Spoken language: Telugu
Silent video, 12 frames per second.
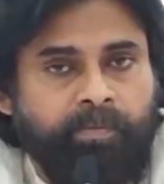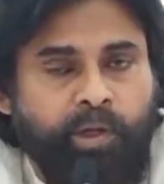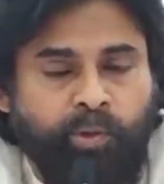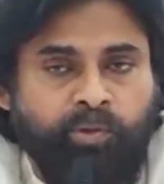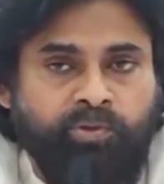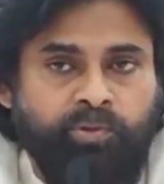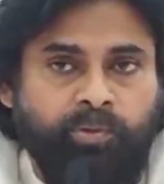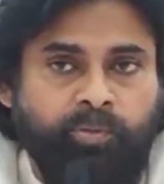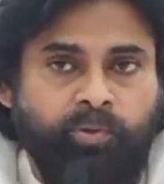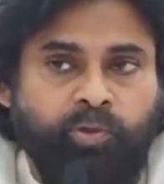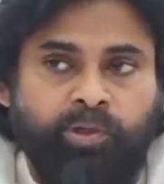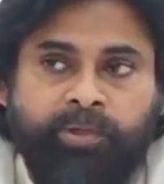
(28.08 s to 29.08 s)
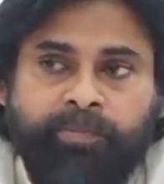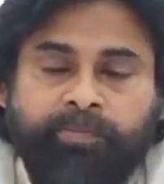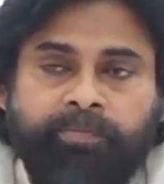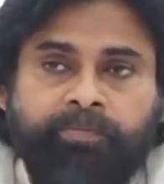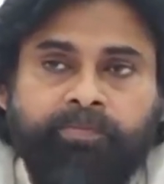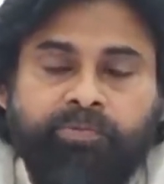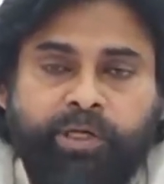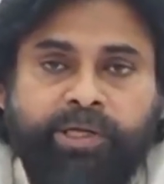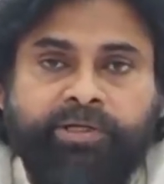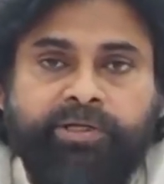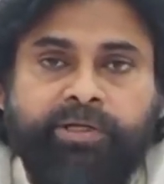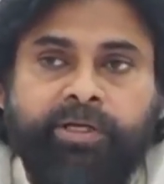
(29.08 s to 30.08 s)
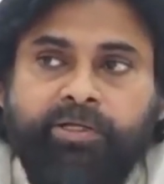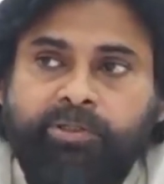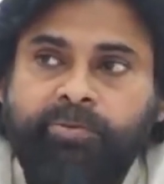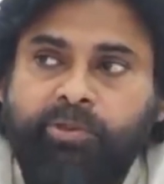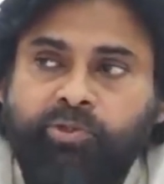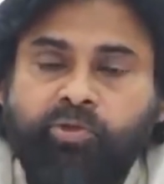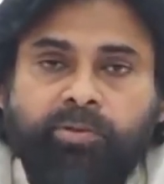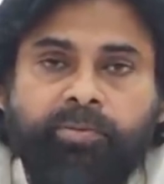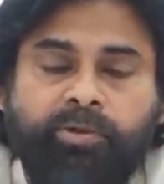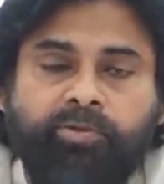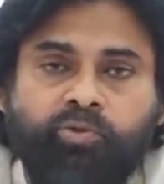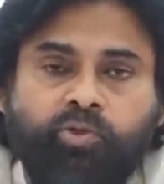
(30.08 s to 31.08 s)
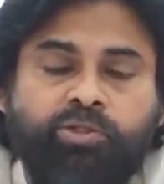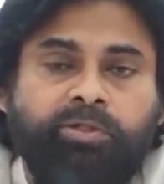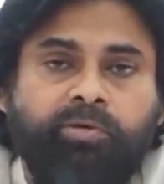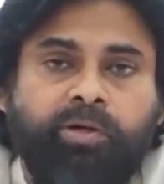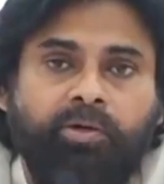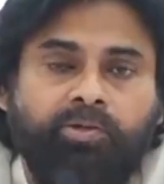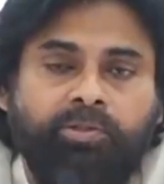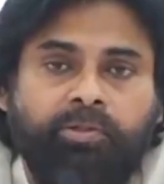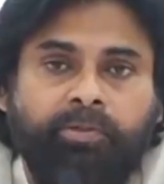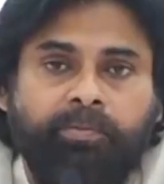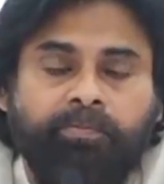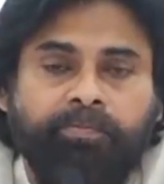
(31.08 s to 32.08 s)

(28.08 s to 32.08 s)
ఆ రోజు ఇప్పుడున్న జగన్ రెడ్డి గారి స్పీచ్ కూడా మనం చూసాం ఆ రోజుల్లో